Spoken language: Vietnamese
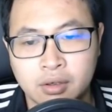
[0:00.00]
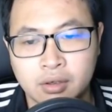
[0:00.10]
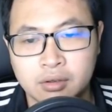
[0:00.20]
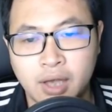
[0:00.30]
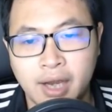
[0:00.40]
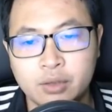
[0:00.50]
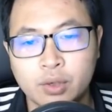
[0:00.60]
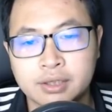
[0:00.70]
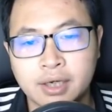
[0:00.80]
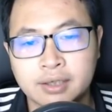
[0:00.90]
Thái
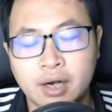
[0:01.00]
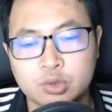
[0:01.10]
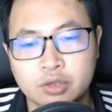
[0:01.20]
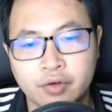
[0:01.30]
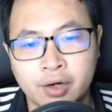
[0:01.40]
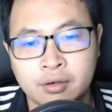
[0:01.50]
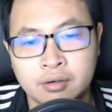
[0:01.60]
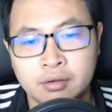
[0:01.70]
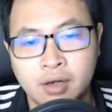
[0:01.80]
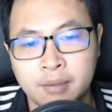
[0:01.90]
Uyên gắt gao truy vấn,
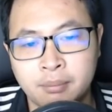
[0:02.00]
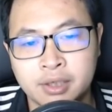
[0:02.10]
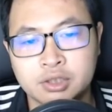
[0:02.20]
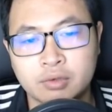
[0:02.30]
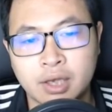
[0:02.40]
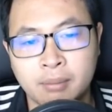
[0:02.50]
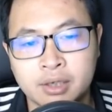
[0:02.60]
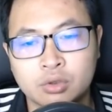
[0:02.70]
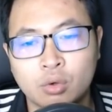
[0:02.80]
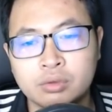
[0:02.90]
ánh mắt trong nháy mắt
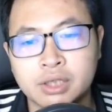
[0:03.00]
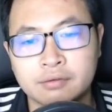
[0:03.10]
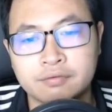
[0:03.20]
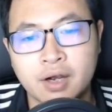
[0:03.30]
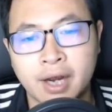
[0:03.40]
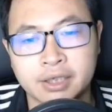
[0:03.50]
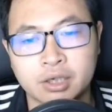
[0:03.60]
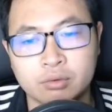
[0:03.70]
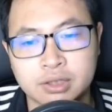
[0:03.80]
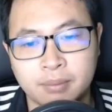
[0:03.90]
cũng nhìn Phương Hành
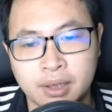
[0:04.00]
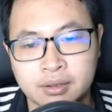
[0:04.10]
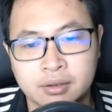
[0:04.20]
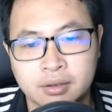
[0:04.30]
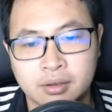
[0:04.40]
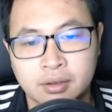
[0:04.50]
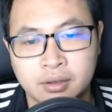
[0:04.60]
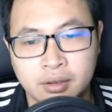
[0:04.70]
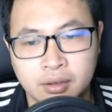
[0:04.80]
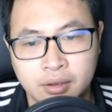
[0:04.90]
không chớp mắt.
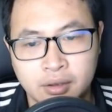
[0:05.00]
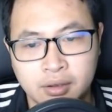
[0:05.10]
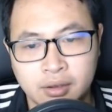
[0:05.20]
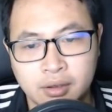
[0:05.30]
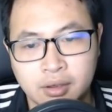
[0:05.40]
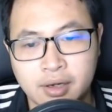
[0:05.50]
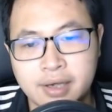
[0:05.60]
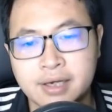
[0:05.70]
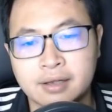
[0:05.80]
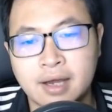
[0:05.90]
Ngay
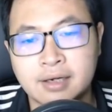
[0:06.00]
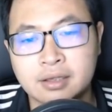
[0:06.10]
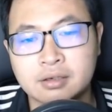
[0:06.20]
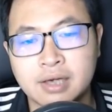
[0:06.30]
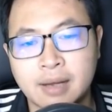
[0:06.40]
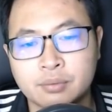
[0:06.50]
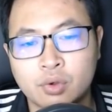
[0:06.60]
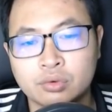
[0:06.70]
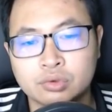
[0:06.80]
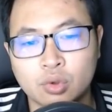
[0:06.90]
cả ta đã từng làm
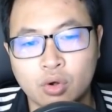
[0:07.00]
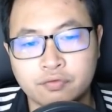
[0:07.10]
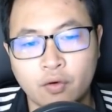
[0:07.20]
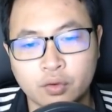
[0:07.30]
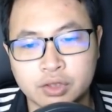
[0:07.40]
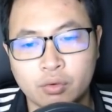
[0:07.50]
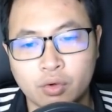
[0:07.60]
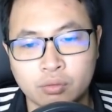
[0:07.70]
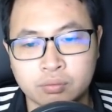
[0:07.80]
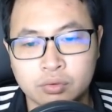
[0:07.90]
cung chủ của Phù Diêu
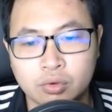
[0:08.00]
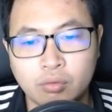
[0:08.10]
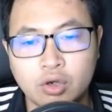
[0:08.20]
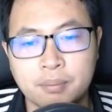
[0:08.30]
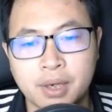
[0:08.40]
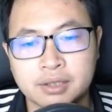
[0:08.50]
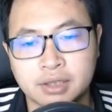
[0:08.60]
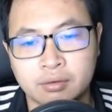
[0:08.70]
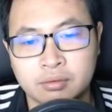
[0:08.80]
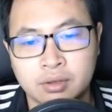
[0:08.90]
Cung cũng không biết
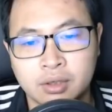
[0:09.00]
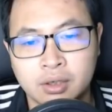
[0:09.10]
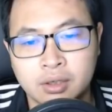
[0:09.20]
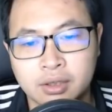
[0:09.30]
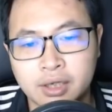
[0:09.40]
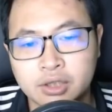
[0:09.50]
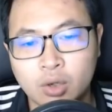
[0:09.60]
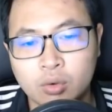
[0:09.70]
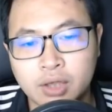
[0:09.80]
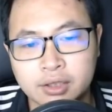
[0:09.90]
sao? Tin tức
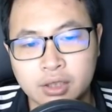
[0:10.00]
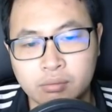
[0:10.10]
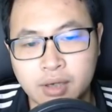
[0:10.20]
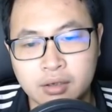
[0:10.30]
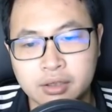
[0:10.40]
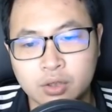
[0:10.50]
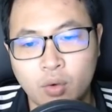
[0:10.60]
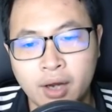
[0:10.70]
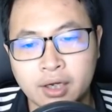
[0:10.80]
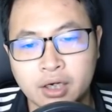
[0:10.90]
của thần tộc các người
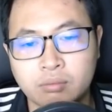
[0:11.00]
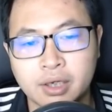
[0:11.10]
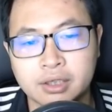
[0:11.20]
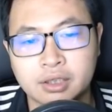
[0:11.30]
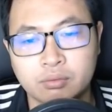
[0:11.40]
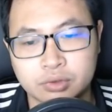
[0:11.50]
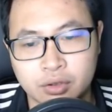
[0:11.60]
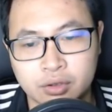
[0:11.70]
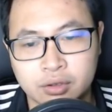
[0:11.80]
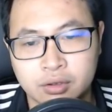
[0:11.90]
quá là không linh thông rồi.
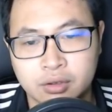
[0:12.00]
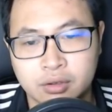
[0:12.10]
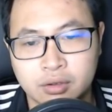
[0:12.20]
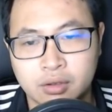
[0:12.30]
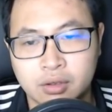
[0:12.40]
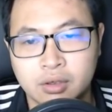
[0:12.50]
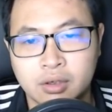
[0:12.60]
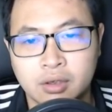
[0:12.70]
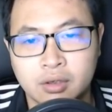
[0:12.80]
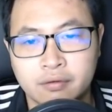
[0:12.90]

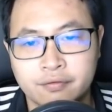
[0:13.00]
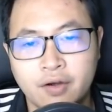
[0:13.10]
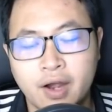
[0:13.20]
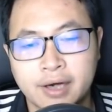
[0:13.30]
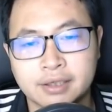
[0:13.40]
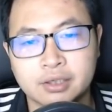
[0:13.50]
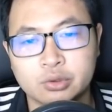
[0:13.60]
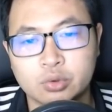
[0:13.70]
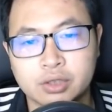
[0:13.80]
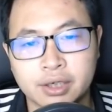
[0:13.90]
Phương Hành nở nụ
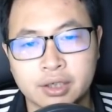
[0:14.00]
cười,